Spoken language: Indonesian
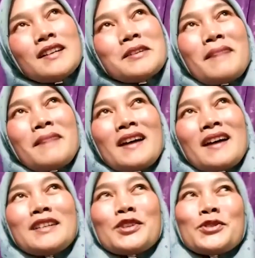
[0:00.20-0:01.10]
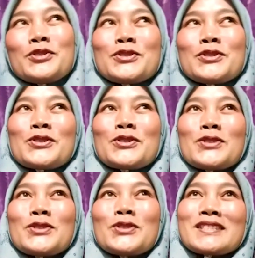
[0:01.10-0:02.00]
Pak Adi tuh
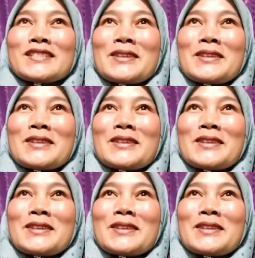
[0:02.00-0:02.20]
sosok seorang